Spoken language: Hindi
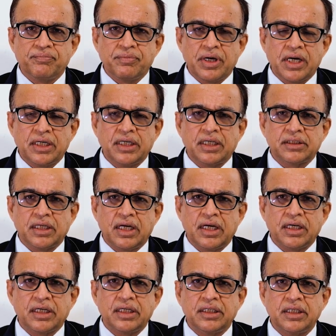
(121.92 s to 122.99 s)
माना जाता
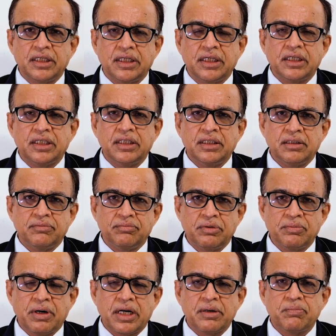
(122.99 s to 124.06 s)
है किडनी की
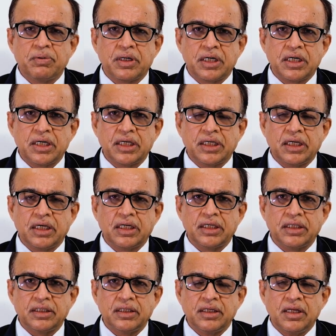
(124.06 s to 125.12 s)
बीमारी पकड़ने के
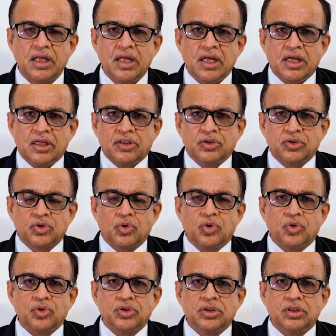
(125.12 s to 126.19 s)
लिए सो
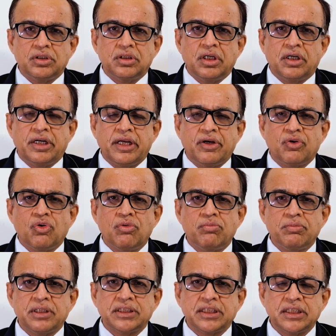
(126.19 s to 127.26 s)
द टेक होम
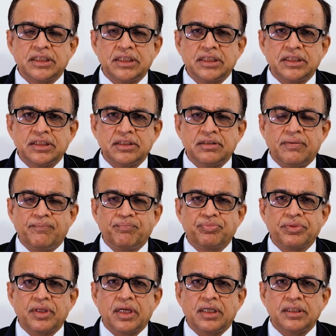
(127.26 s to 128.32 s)
मैसेज
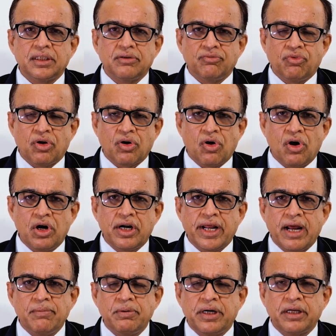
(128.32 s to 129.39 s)
फॉर ऑल
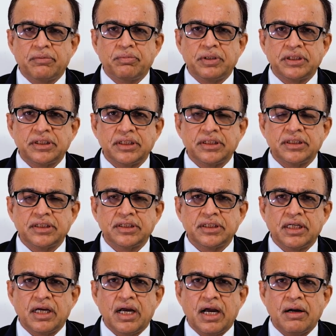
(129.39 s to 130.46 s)
डायबिटिक पेशेंट्स
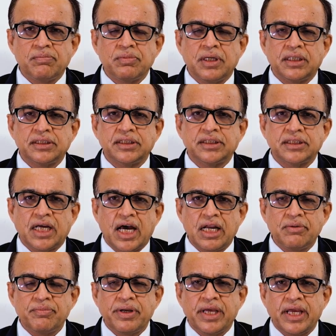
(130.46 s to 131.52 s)
अपना
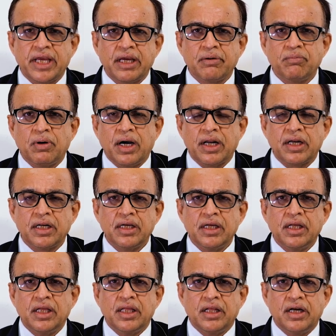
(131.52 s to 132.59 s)
साल में एक बार
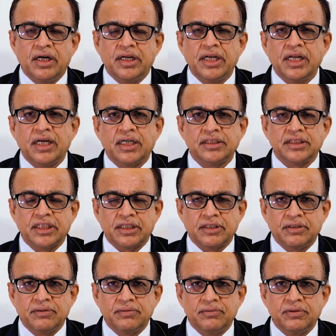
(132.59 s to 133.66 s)
रेटिना का
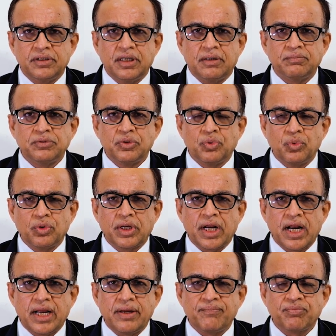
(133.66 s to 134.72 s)
चेकअप जरूर
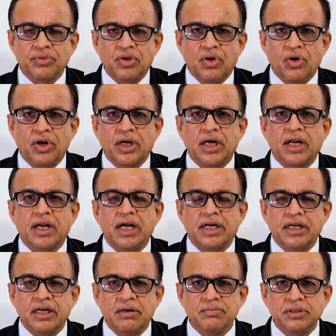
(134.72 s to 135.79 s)
कराएं और अगर
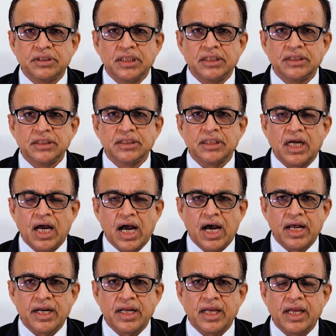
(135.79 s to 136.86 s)
रेटिना में चेंजेस आ
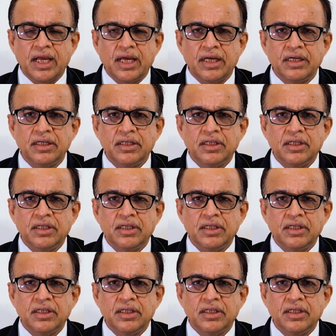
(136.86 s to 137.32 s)
रहे हैं